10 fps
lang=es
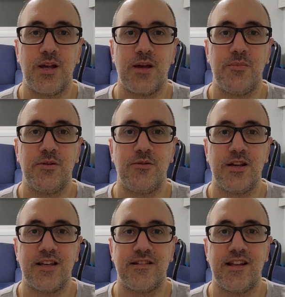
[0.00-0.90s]
qué capítulo
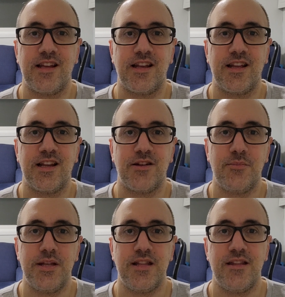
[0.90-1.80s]
de qué serie quieren que les
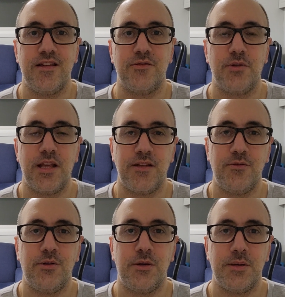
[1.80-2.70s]
comente, dejen su like y
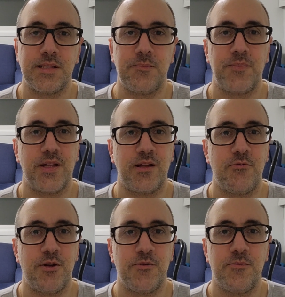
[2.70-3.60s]
suscríbanse. Hasta
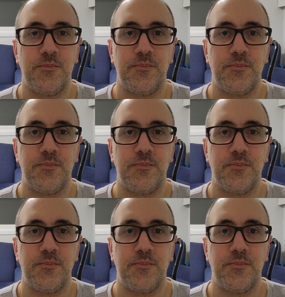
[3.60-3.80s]
luego.